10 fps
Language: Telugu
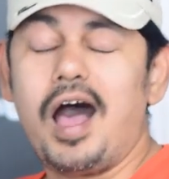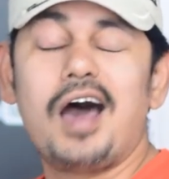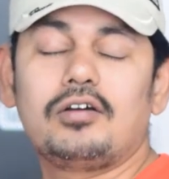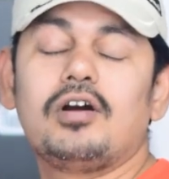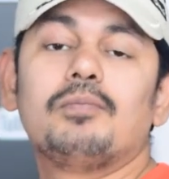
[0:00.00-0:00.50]

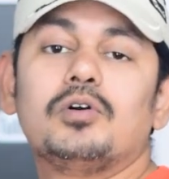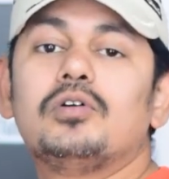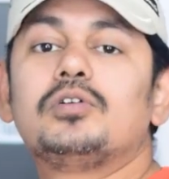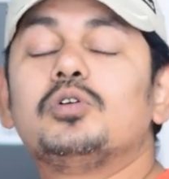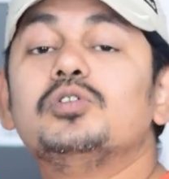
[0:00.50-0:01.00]
ఆర్కామ్
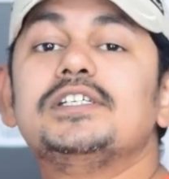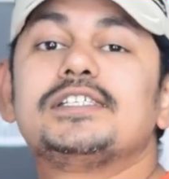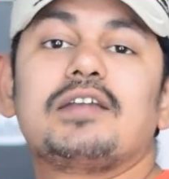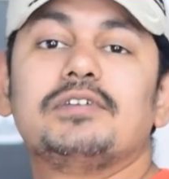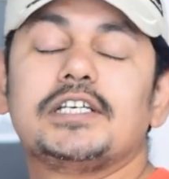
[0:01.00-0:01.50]
టూ జీ
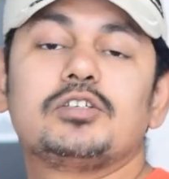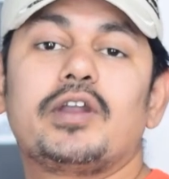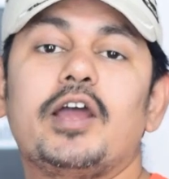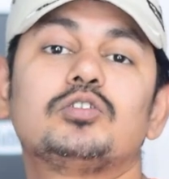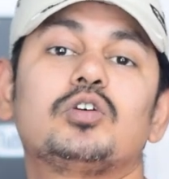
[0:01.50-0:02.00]
సర్వీసెస్
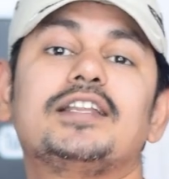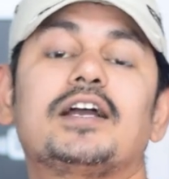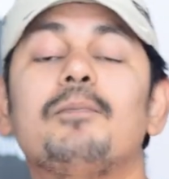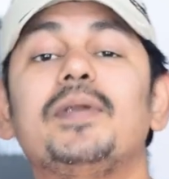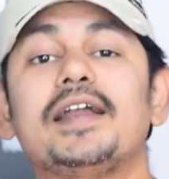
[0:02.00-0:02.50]
ఉన్నాయో సో అది
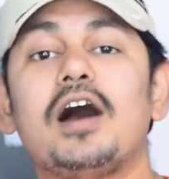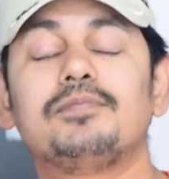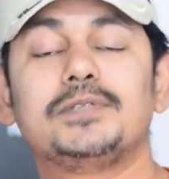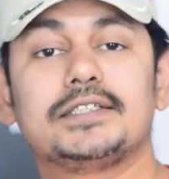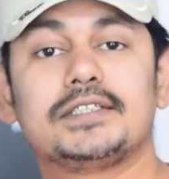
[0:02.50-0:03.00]
కంప్లీట్గా
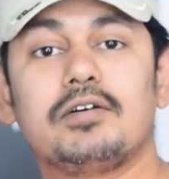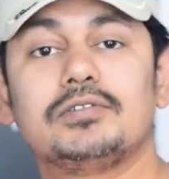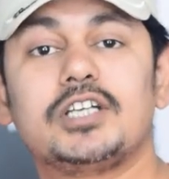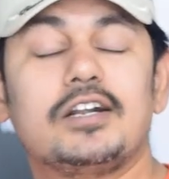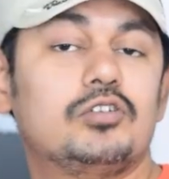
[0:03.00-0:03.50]
ఆఫ్
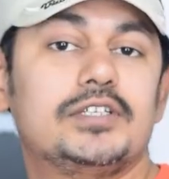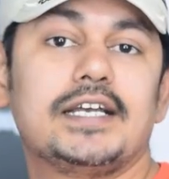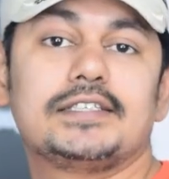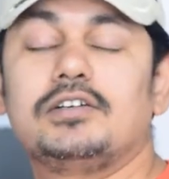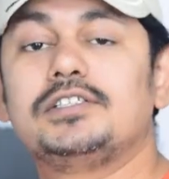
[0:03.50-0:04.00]
చేస్తున్నామని షట్ డౌన్
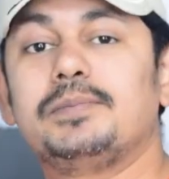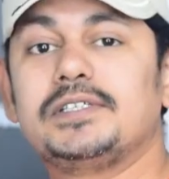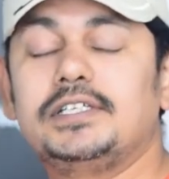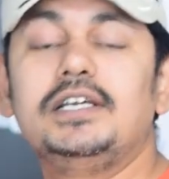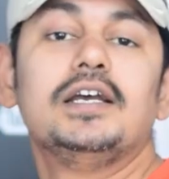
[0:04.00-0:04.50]
చేసేస్తున్నాం అని
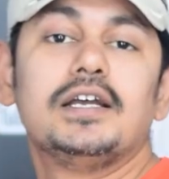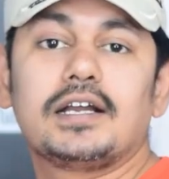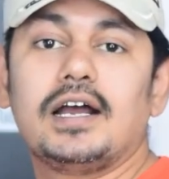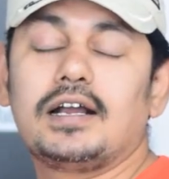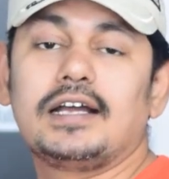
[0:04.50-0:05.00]
చెప్పేసి
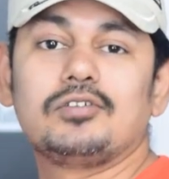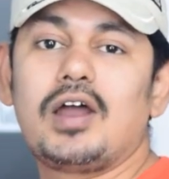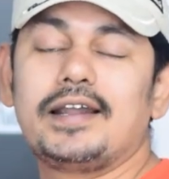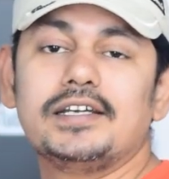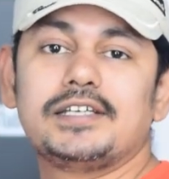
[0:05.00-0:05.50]
గతంలో
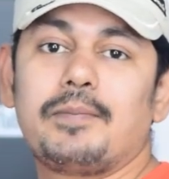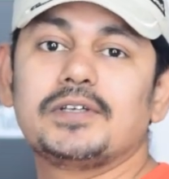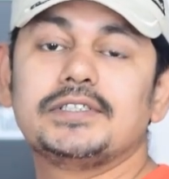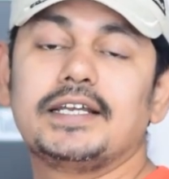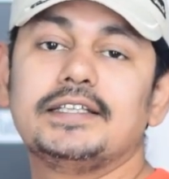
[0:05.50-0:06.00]
ఆల్రెడీ
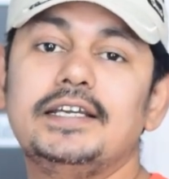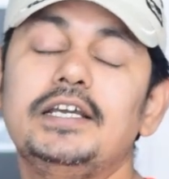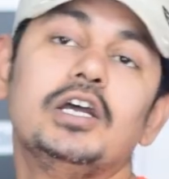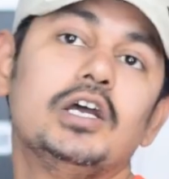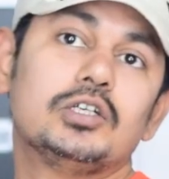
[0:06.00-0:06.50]
చెప్పడం జరిగింది
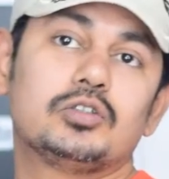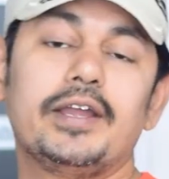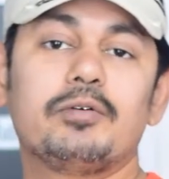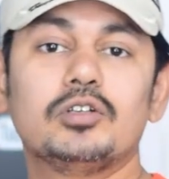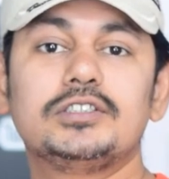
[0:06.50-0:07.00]
సో
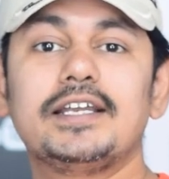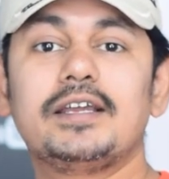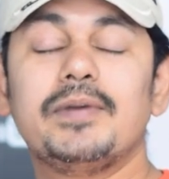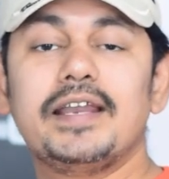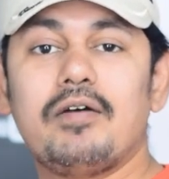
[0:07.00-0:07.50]
ఇక్కడ
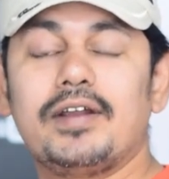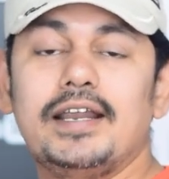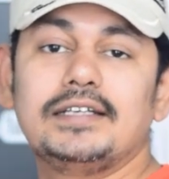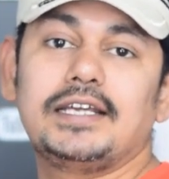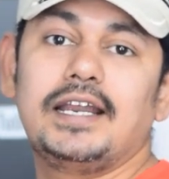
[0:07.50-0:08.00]
వచ్చేసరికి మీరు
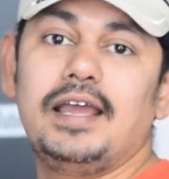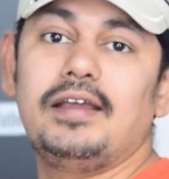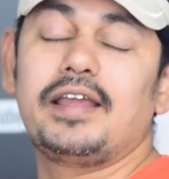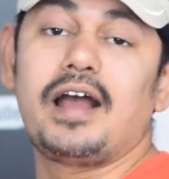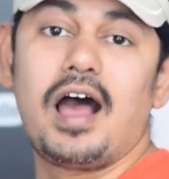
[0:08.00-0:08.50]
ఎవరైనా సరే
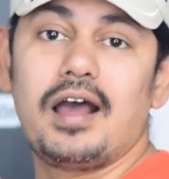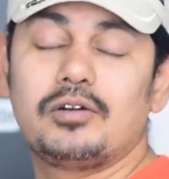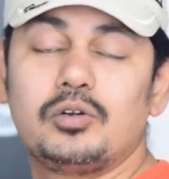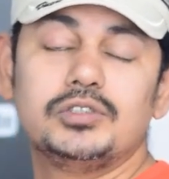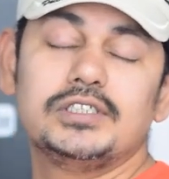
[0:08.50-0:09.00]
ఆ
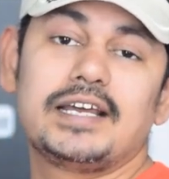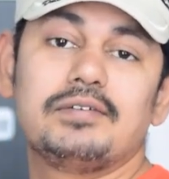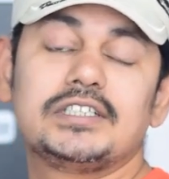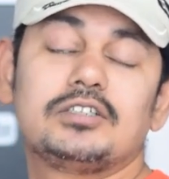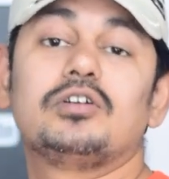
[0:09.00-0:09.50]
టూ జీ
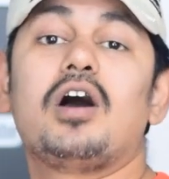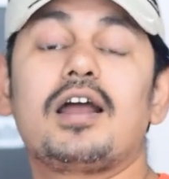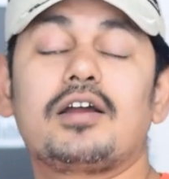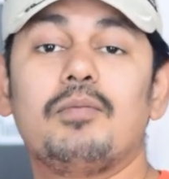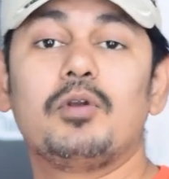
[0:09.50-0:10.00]
సర్వీస్
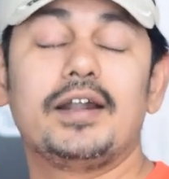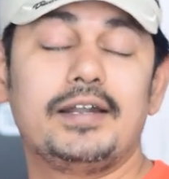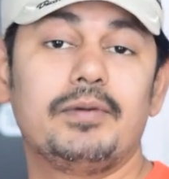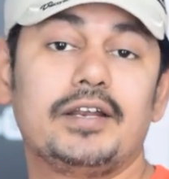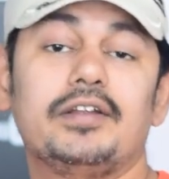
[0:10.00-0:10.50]
ఆర్కామ్లో
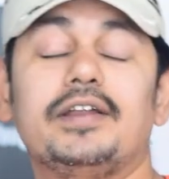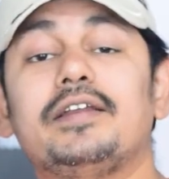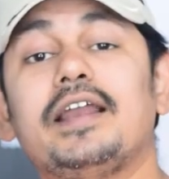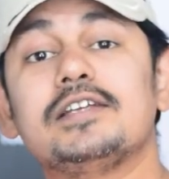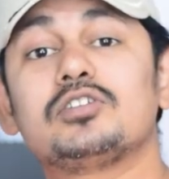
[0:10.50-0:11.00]
అంటే మనకి
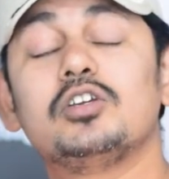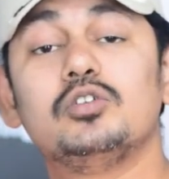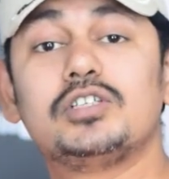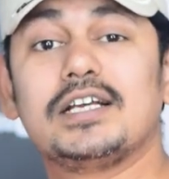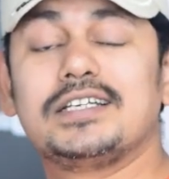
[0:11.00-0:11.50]
రిలయన్స్లో
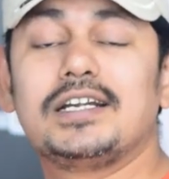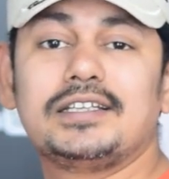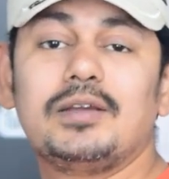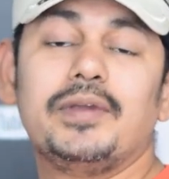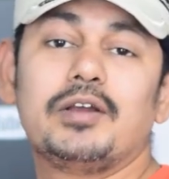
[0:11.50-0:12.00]
యూజ్
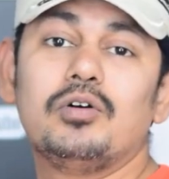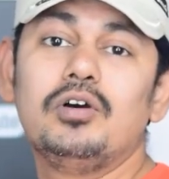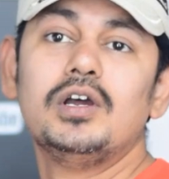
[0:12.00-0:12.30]
చేస్తున్నట్టయితే మీకు